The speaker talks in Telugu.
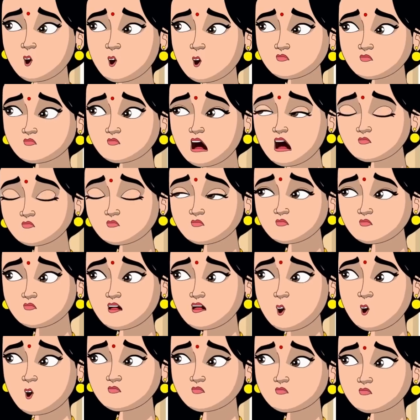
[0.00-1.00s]
అయినా
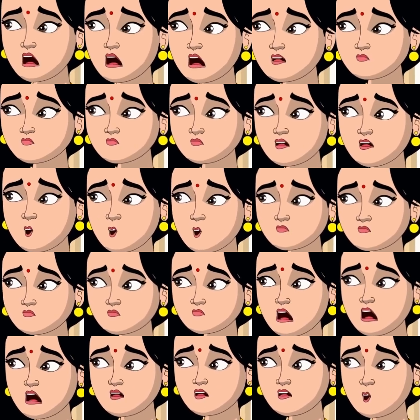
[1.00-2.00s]
మీ తప్పు తెలుసుకొని
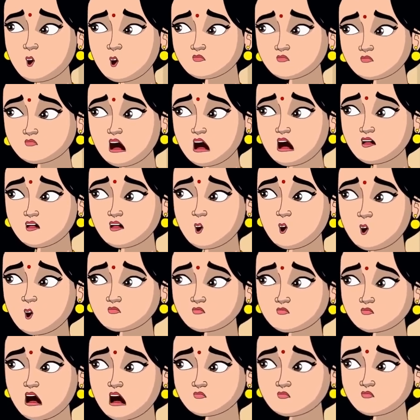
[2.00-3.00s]
మళ్ళీ మీరు మా దగ్గరకు
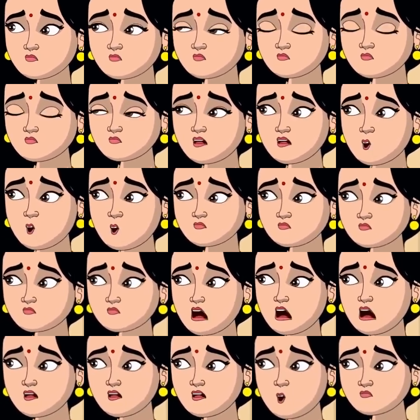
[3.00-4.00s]
వచ్చారుగా నాకు
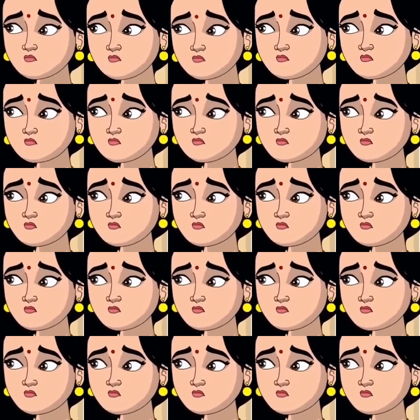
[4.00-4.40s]
అది చాలు